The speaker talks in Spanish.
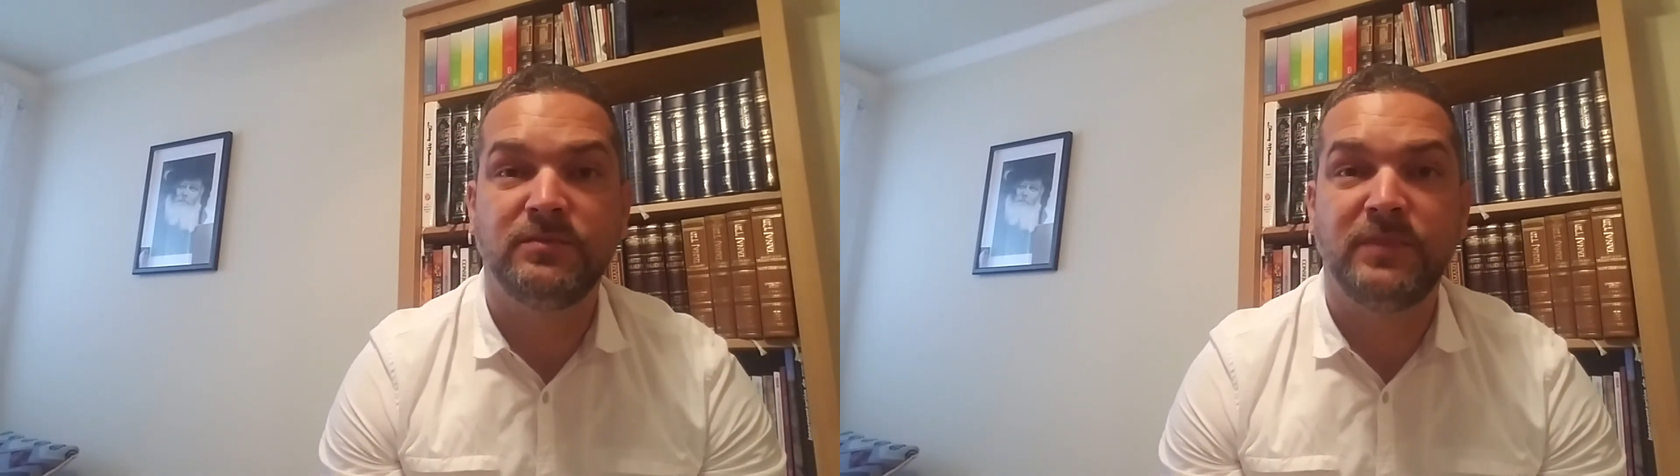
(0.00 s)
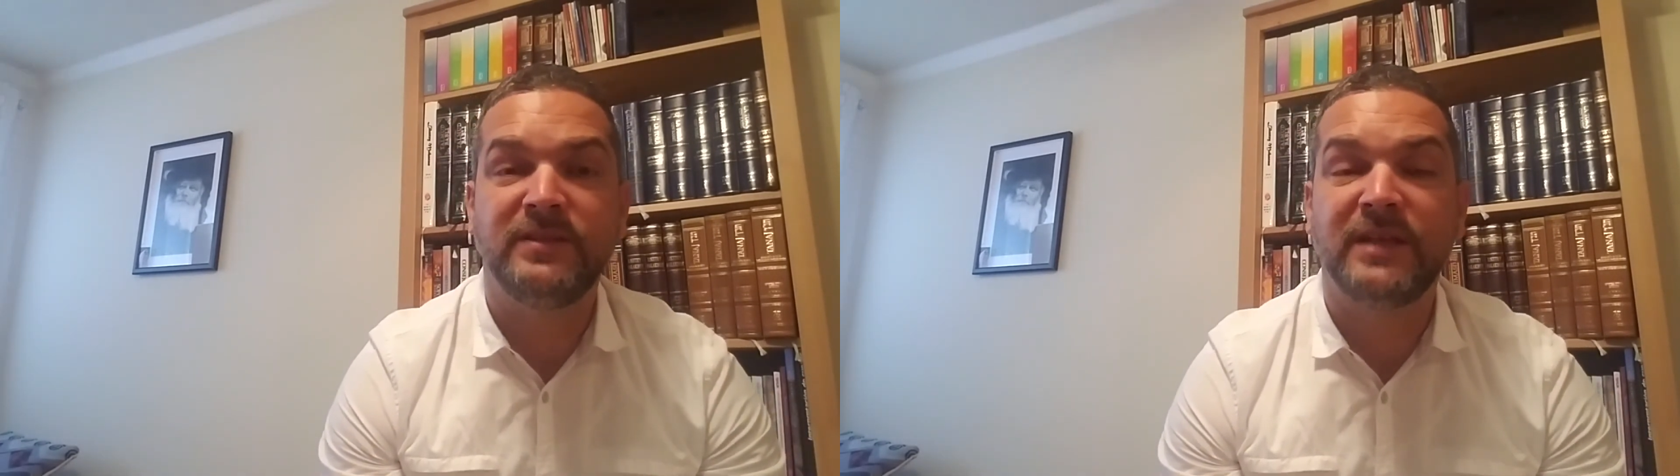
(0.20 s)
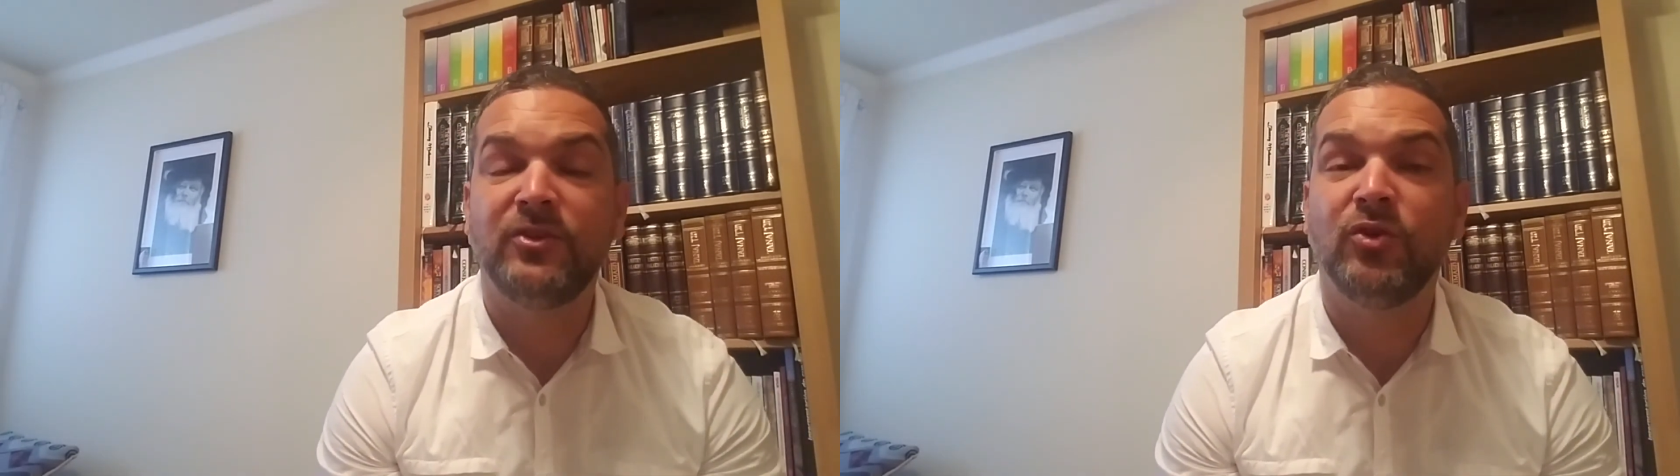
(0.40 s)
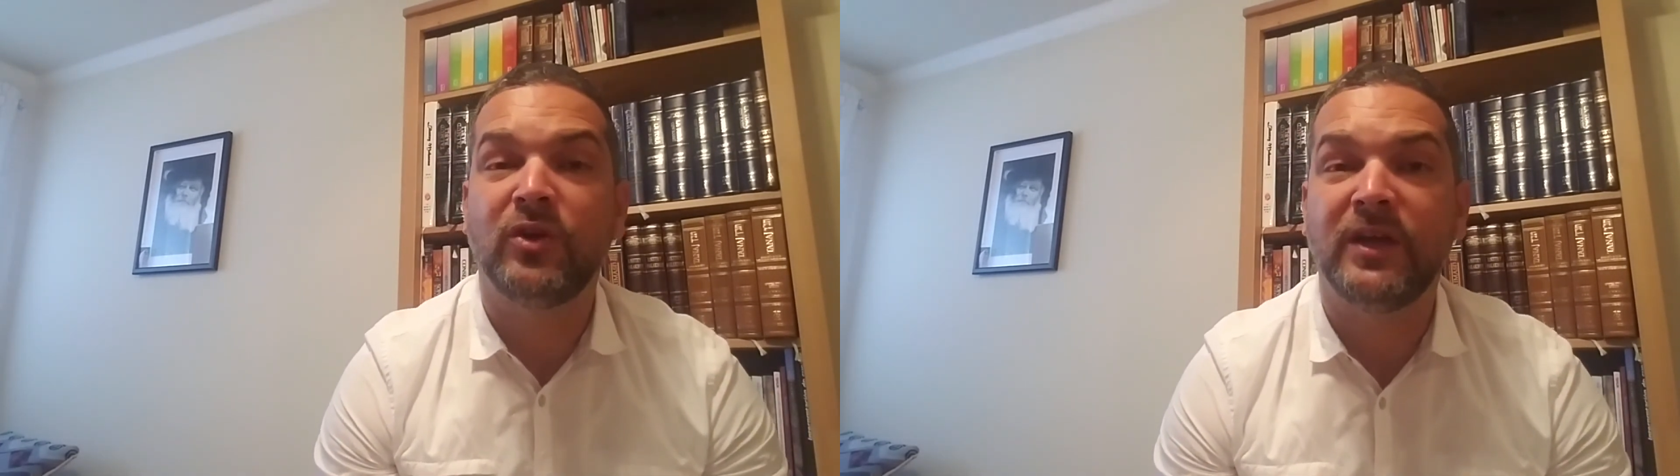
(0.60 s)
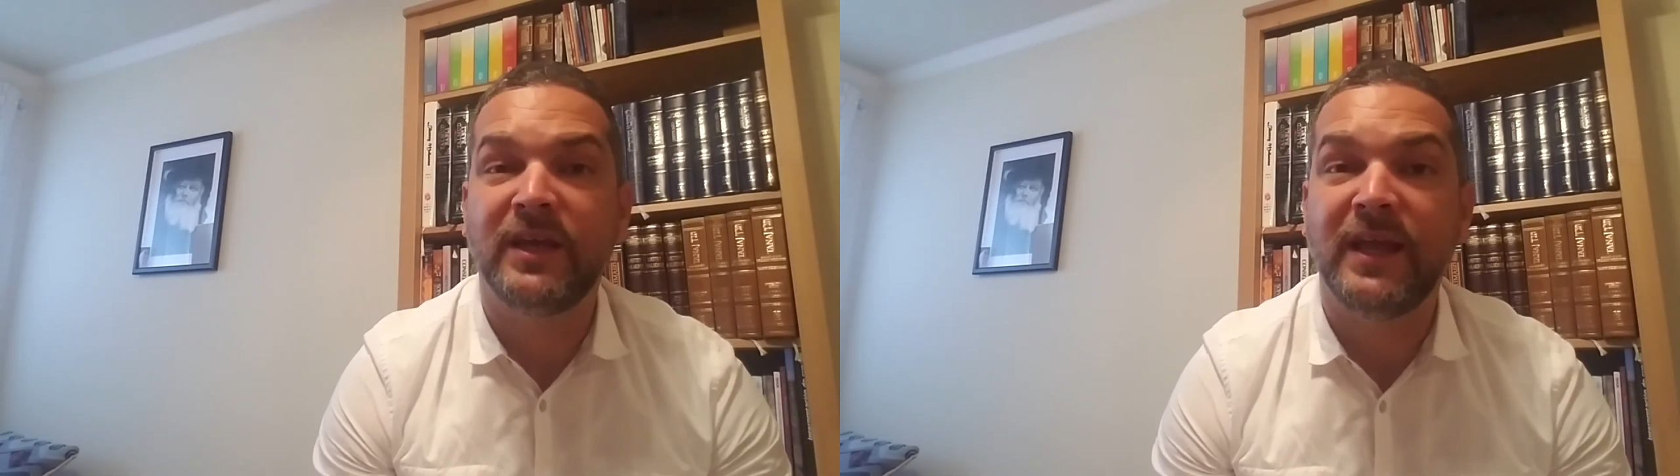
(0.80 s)

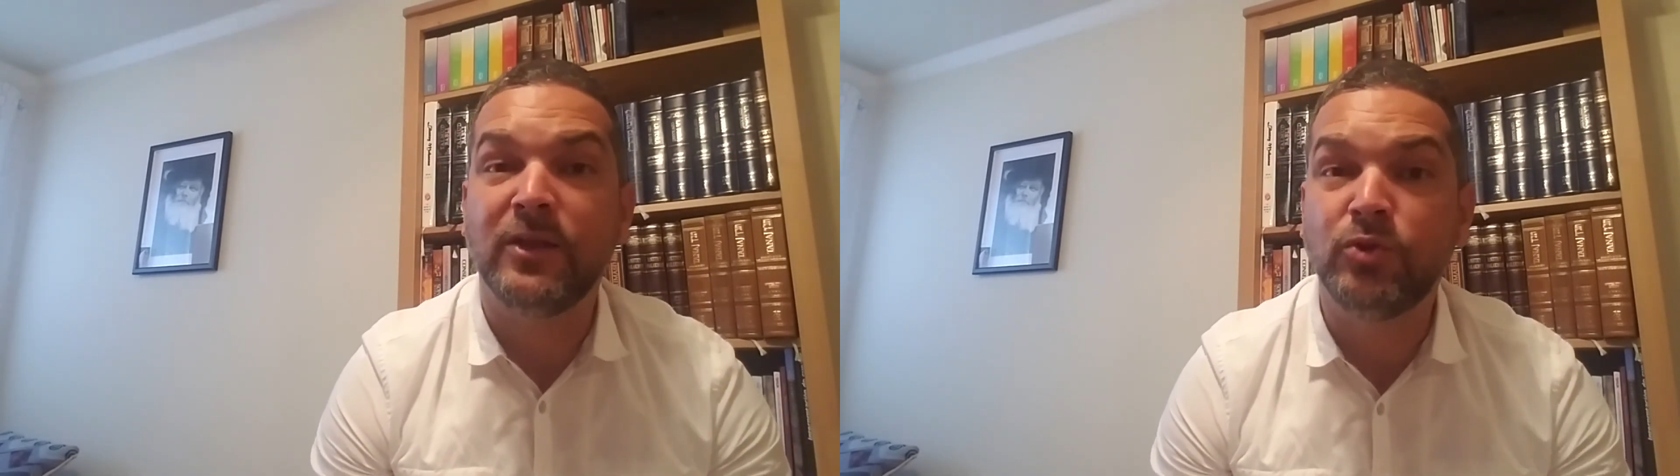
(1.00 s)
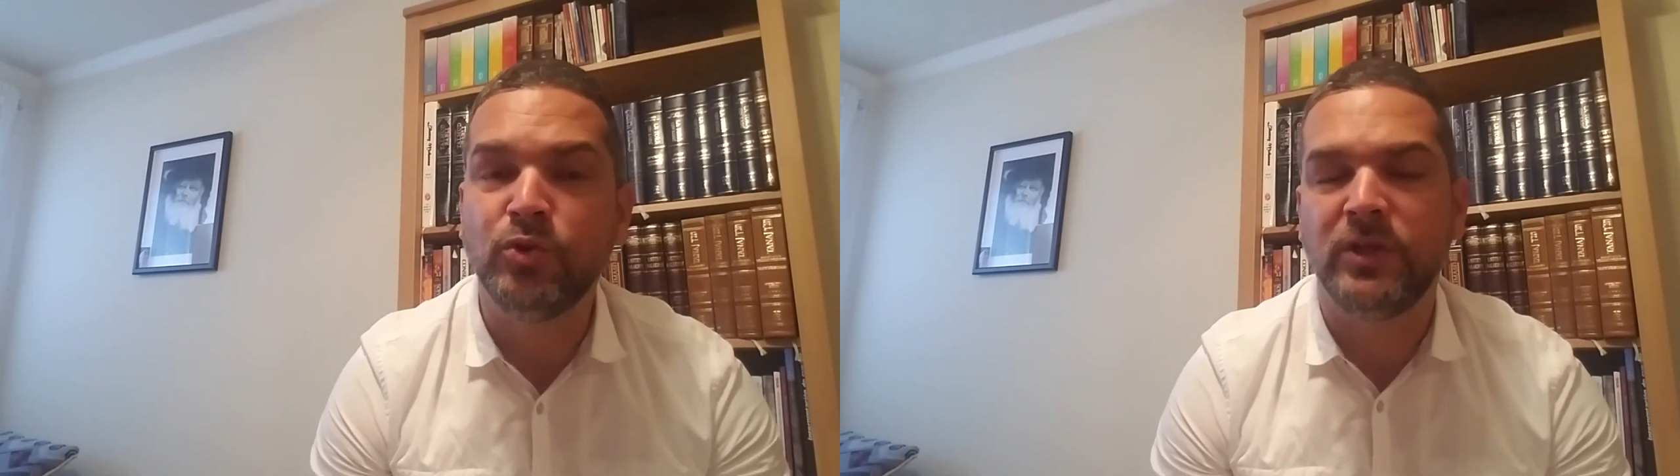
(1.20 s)
pensando que tú